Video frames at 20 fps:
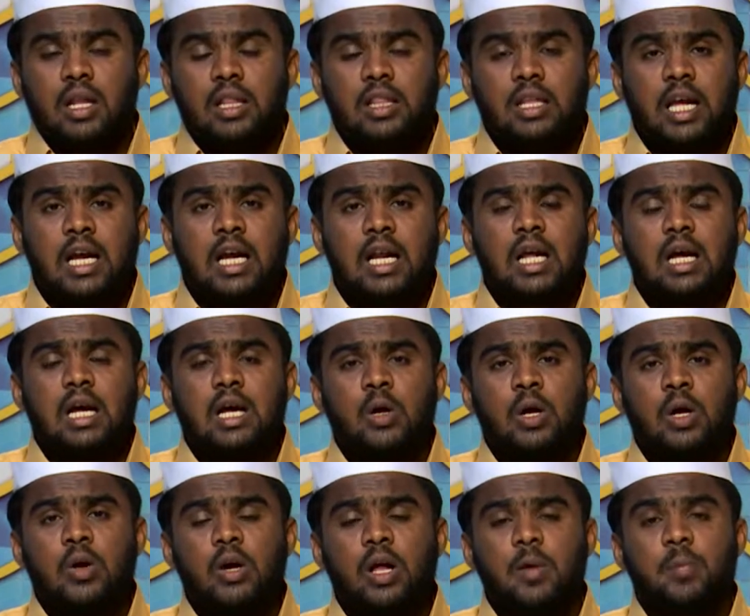எங்களுக்கு
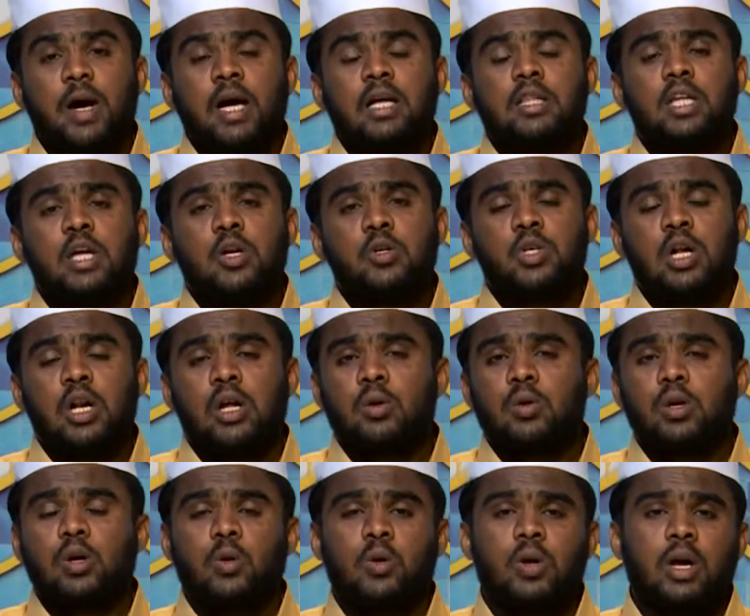எங்களுடைய பகுத்தறிவு
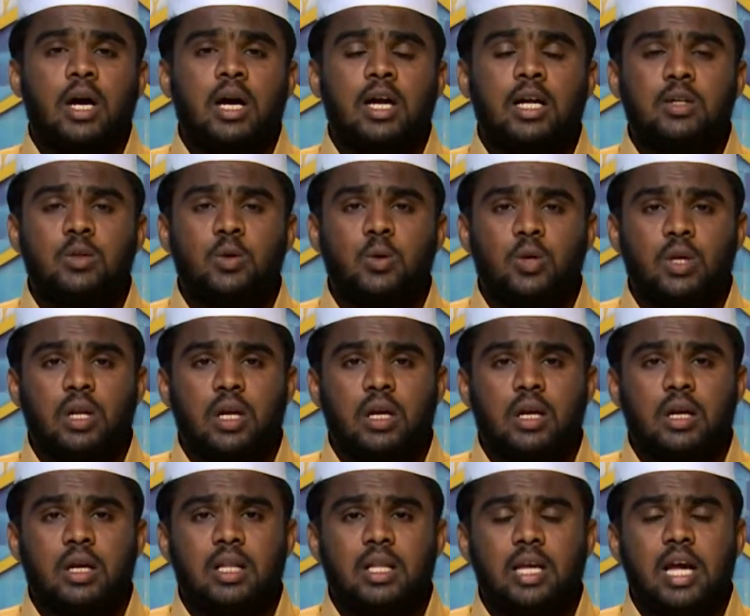சொல்லக்கூடிய ஒன்றாக இருந்து
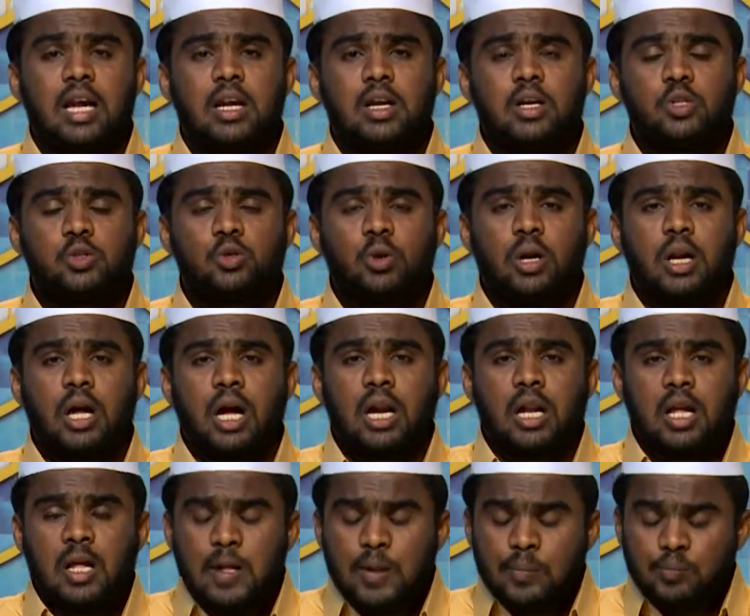கொண்டிருக்கின்றது ஏனென்று சொன்னால்
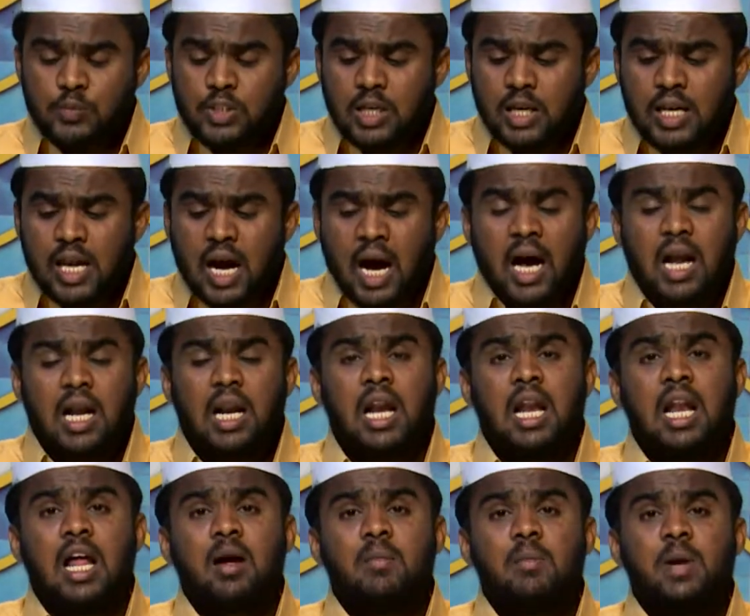இந்த
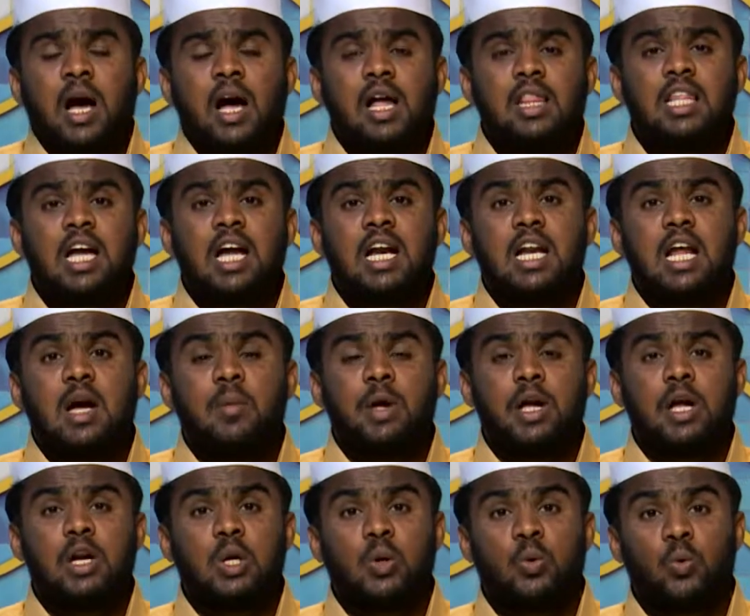யாரெல்லாம் நான் தான் நபி
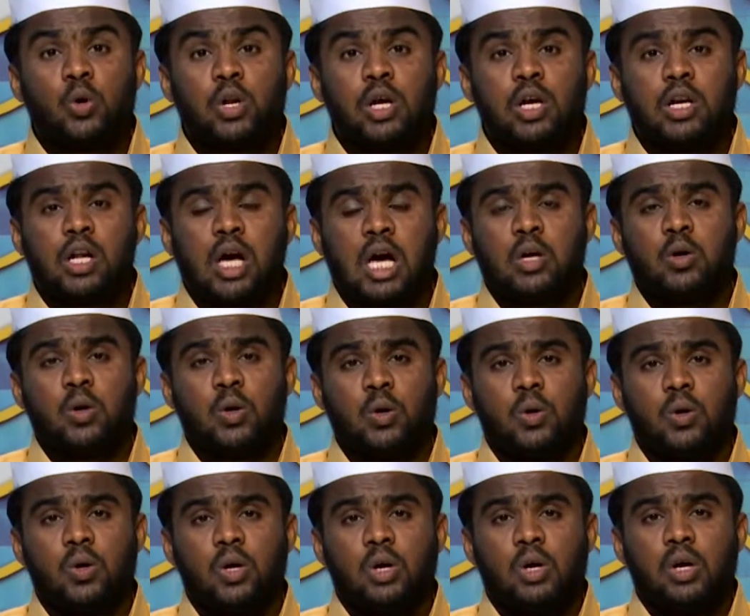என்று கூறுகின்றார்களோ
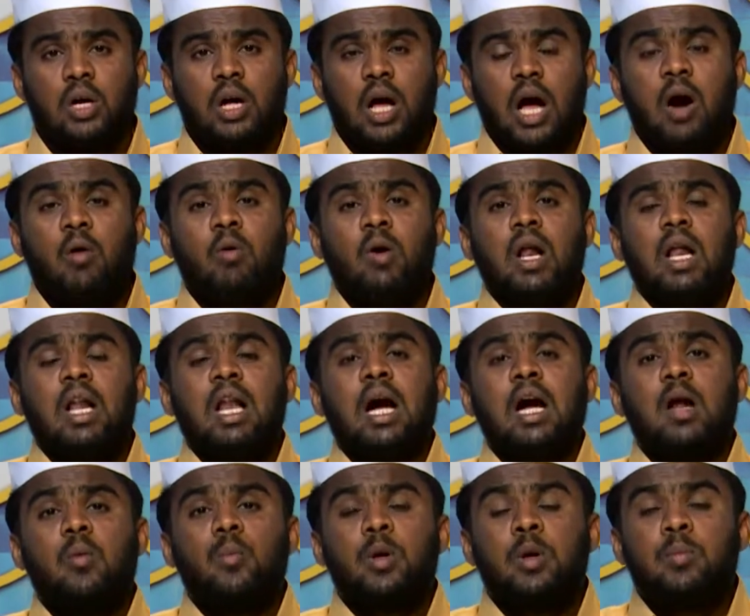அவரை
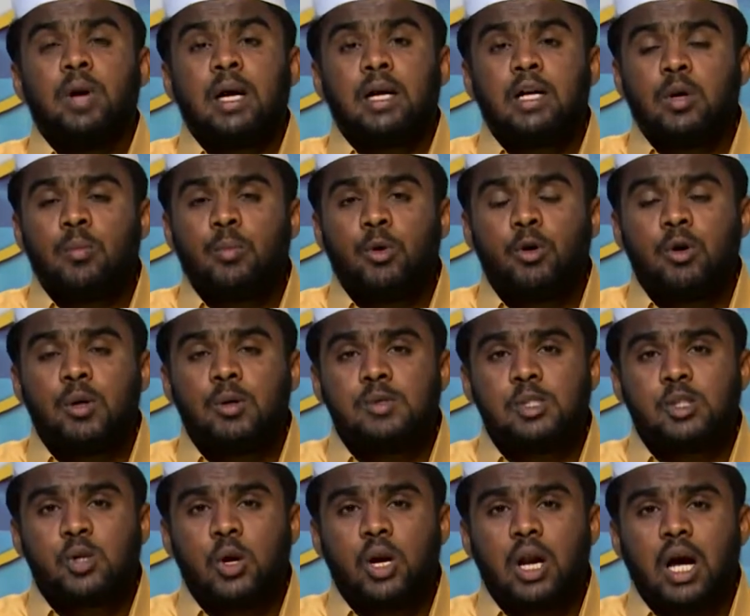நாங்கள் பின்பற்ற போவோம் என்று
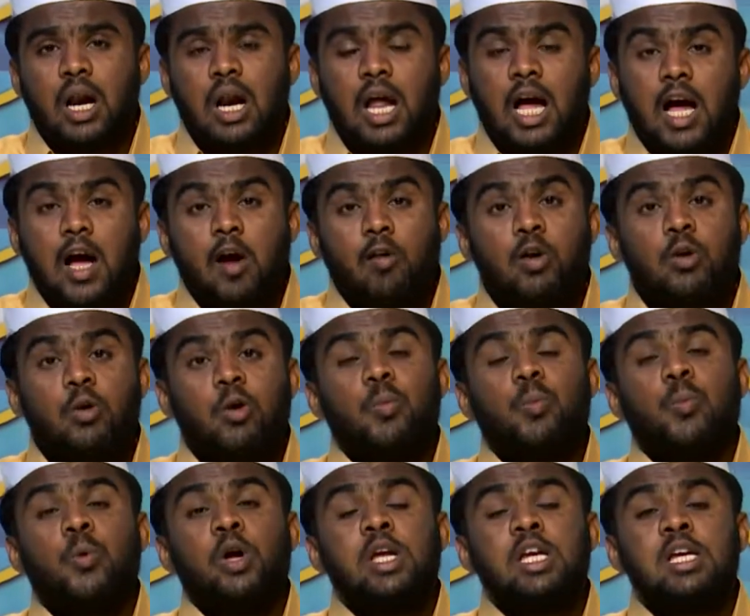சொன்னால் அவர் ஒரு
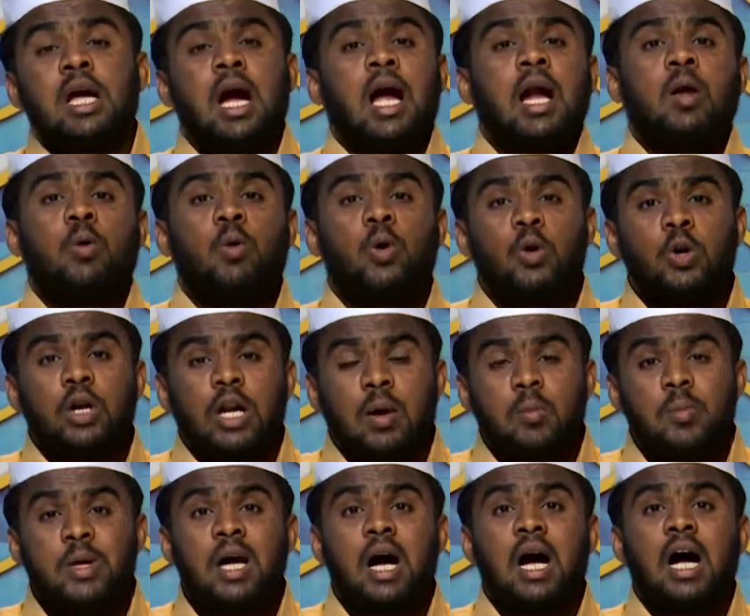பொய்யான ஒரு
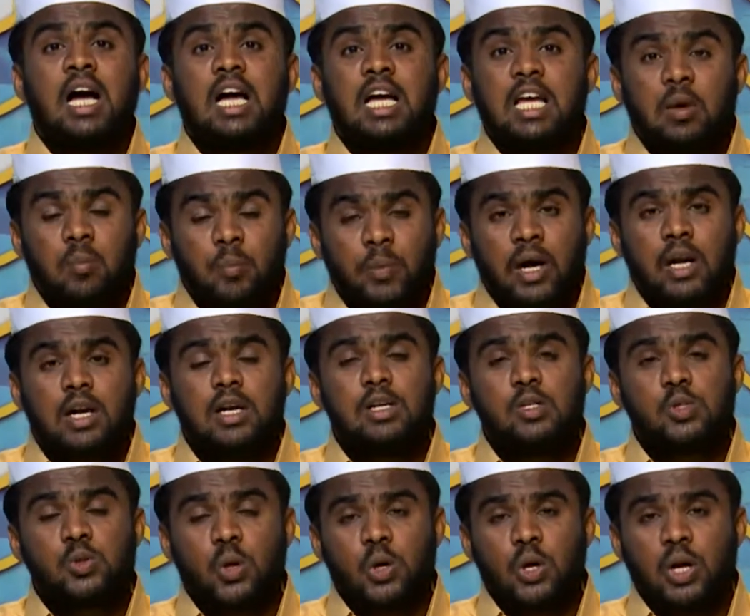நபியாக இருப்பார் என்று
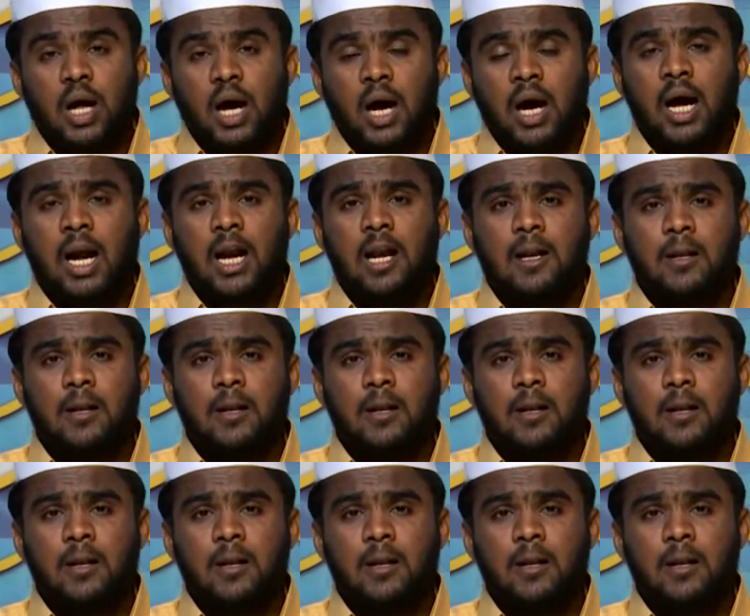சொன்னால்